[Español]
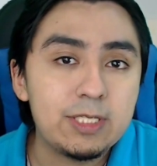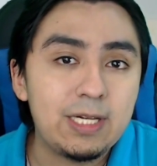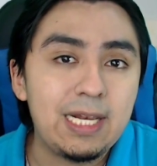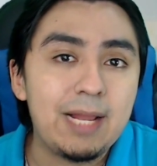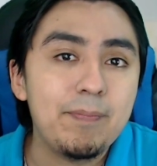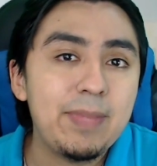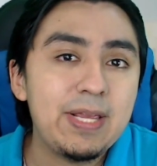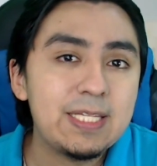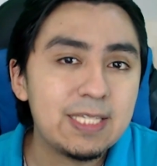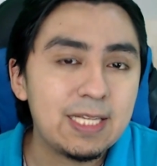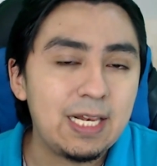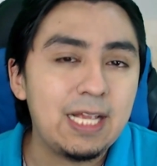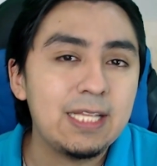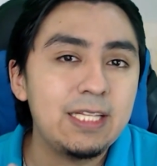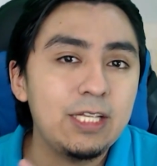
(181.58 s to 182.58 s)
ser la
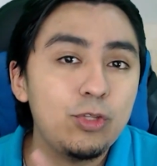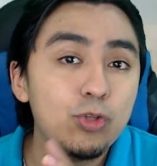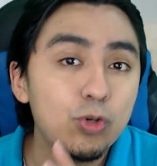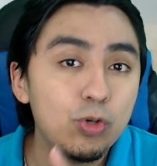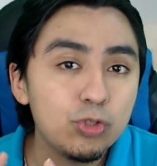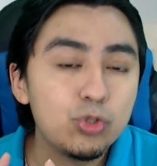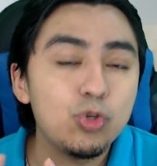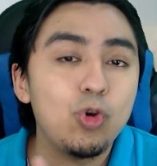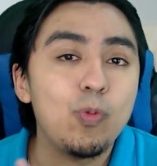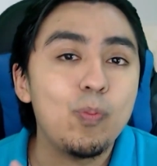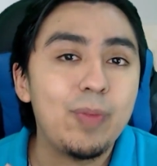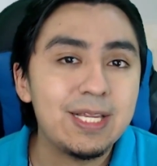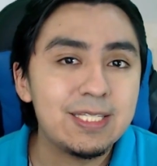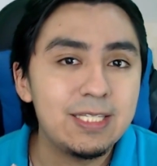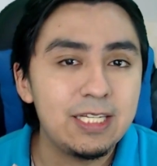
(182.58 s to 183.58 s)
mezcla de dos o
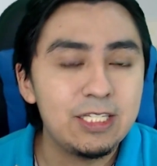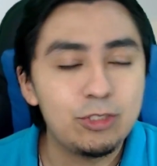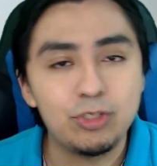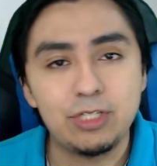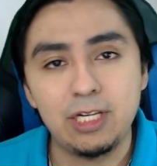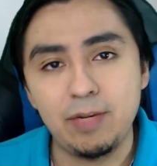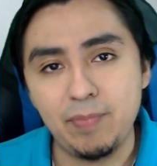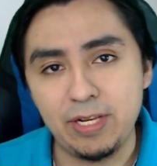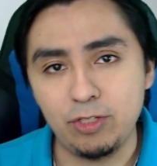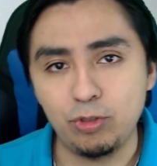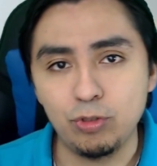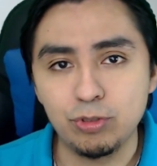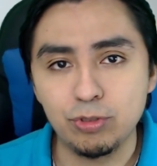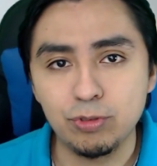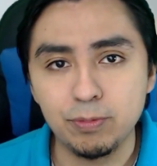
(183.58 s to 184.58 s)
más de estos
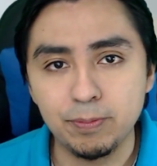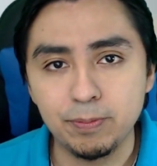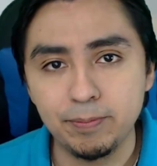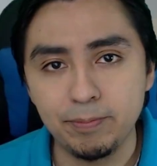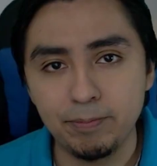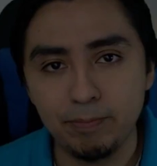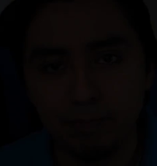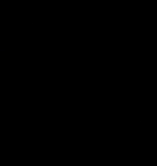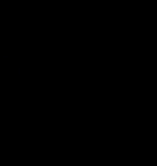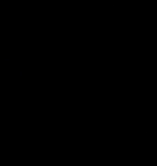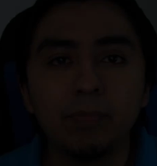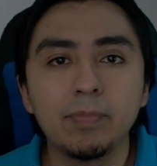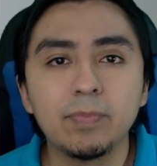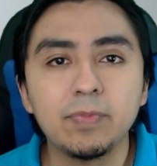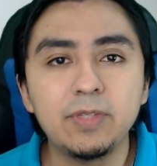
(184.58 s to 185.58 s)
elementos.
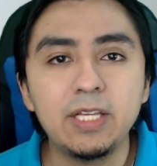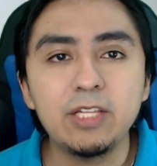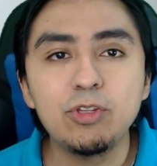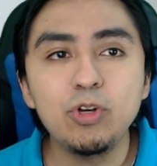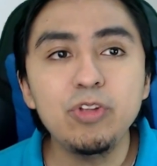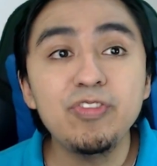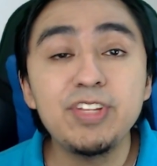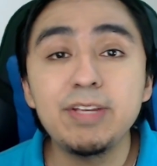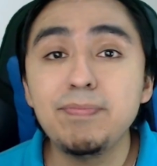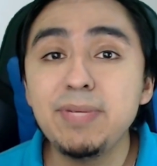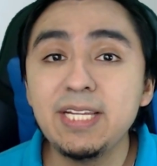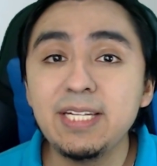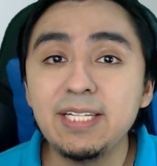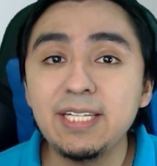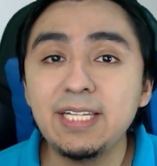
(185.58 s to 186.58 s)
¿De dónde
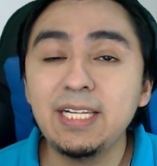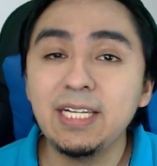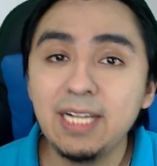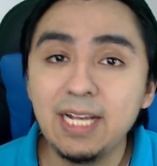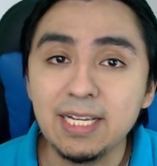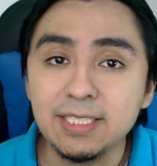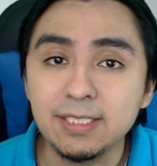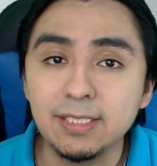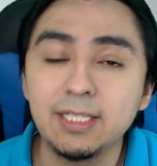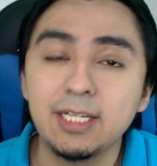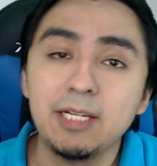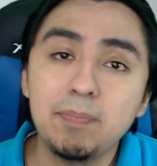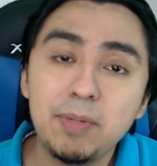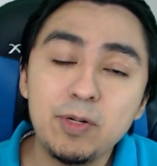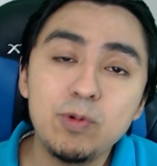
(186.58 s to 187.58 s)
viene el gas? En
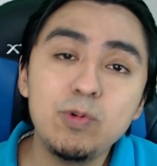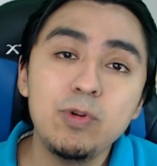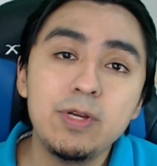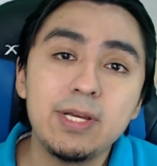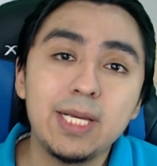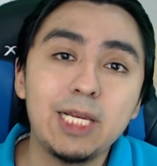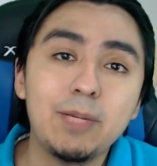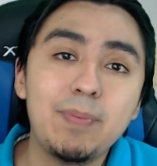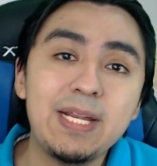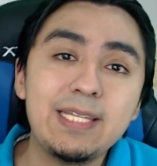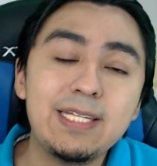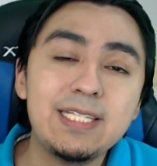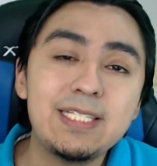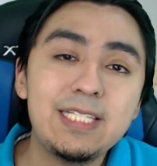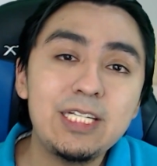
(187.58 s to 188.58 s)
el Perú el
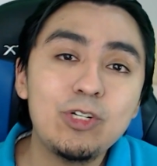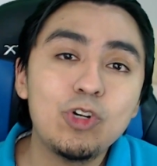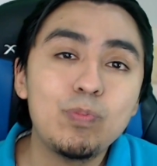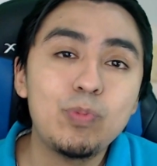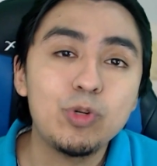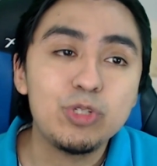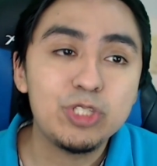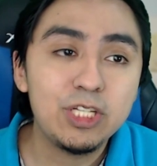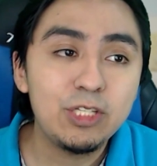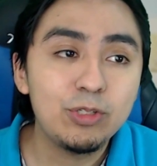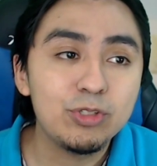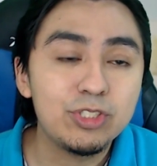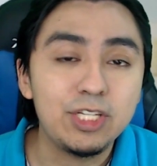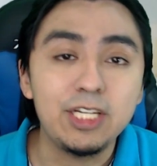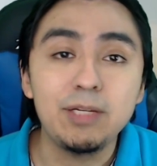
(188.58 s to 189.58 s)

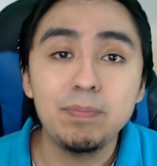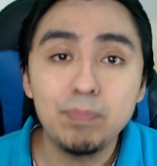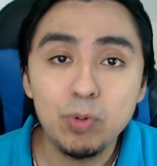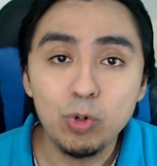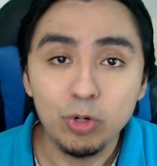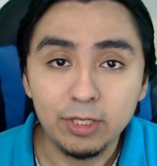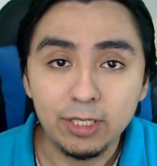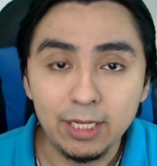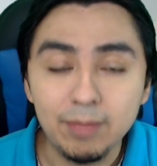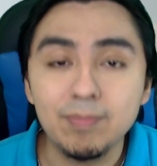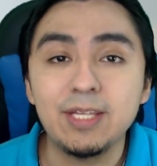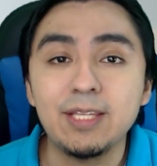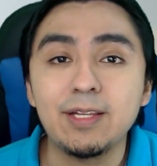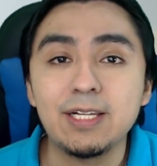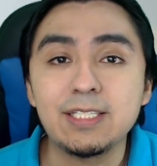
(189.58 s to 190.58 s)
25% se importa,
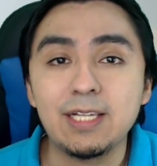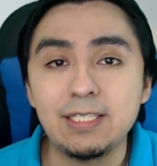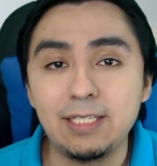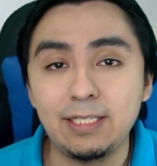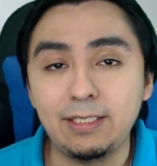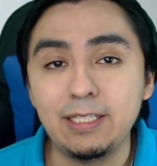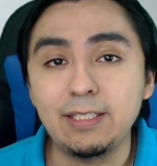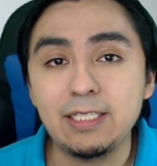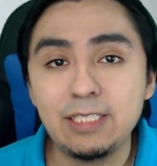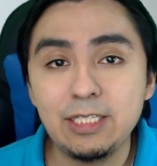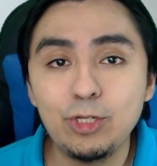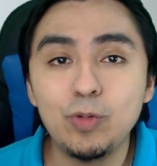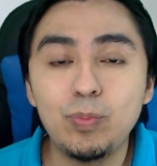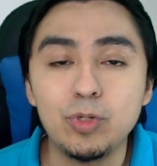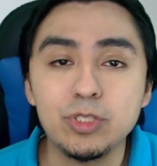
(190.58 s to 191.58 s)
mientras que el
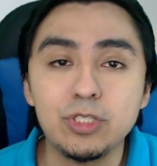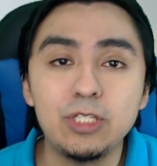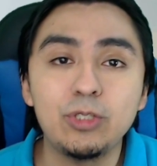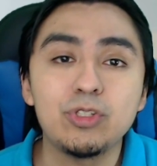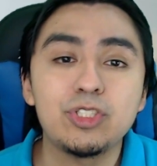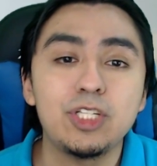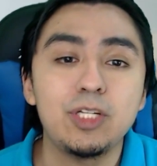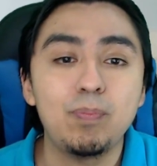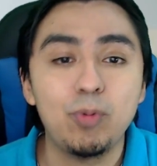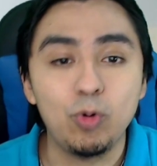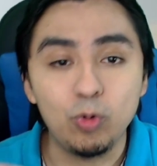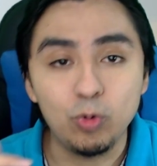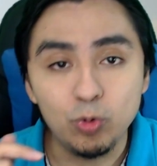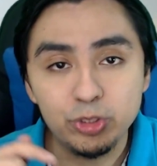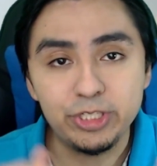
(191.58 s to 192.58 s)
75% se
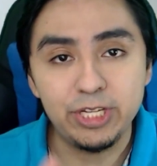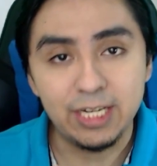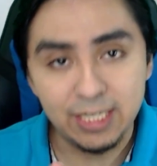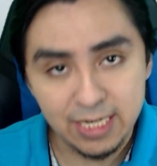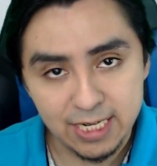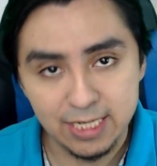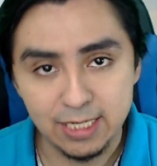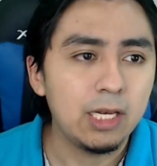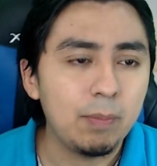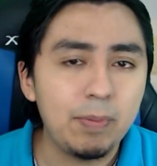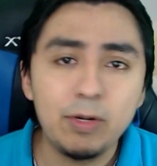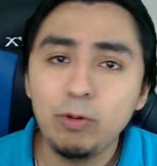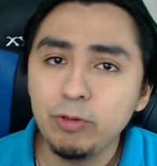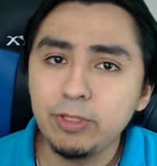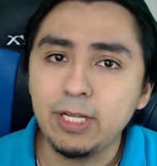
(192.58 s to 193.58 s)
produce aquí. La
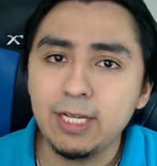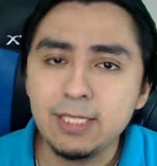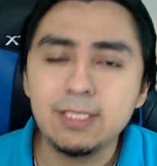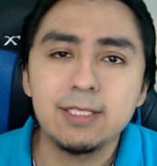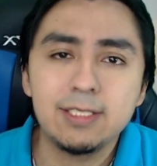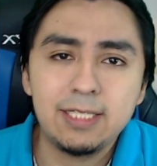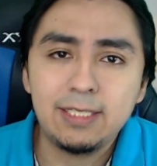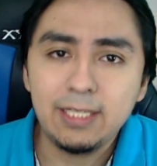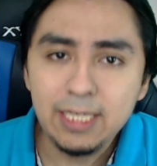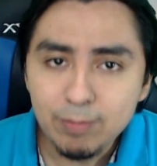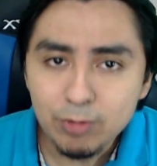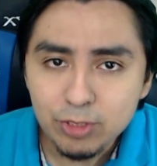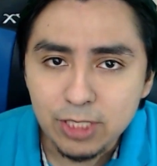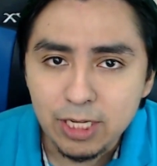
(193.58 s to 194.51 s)
pregunta es, si tenemos